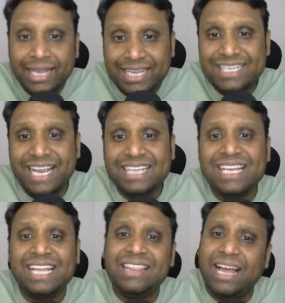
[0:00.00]
इसी के
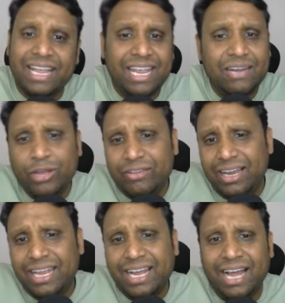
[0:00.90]
साथ अगेन वही
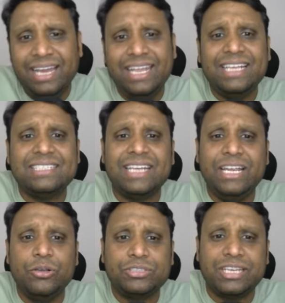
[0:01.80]
वाली कहानी कि इसका
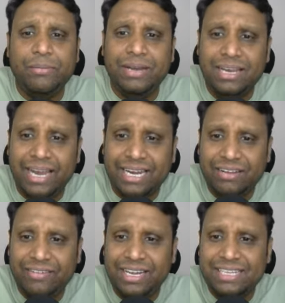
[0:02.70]
यूज़ क्रिमिनल
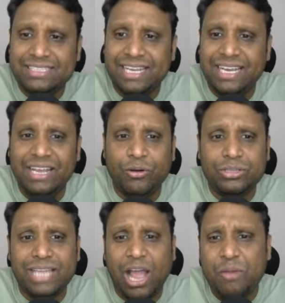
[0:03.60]
एक्टिविटीज़ के लिए
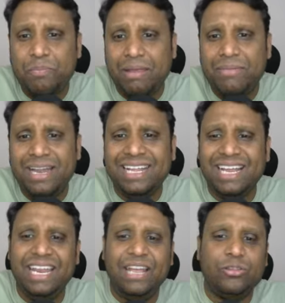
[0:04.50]
होता है और पेमेंट
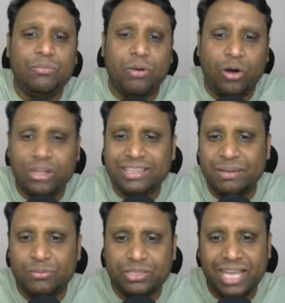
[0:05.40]
के लिए तो बहुत
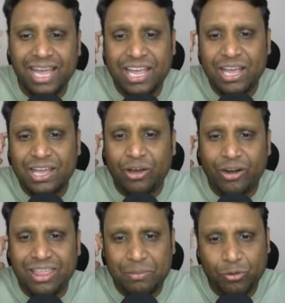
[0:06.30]
कम होता है
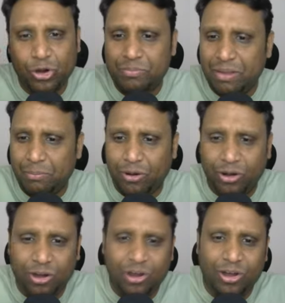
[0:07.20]
और रिपोर्ट में
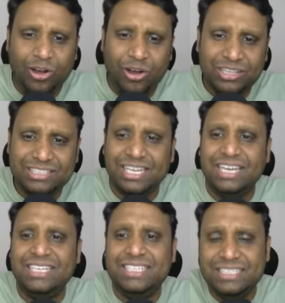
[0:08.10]
बहुत
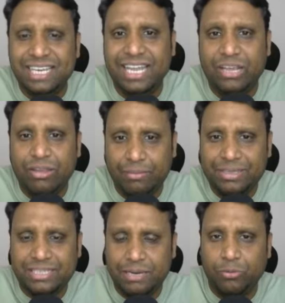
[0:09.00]
सारी चीज़ें लिखी हुई हैं अभी
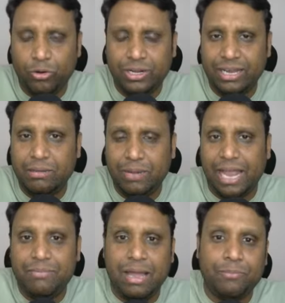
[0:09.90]
इस रिपोर्ट का
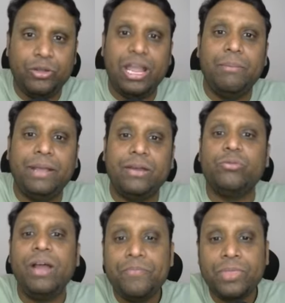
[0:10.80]
रिप्लाई मैं आपको यहाँ पे करूंगा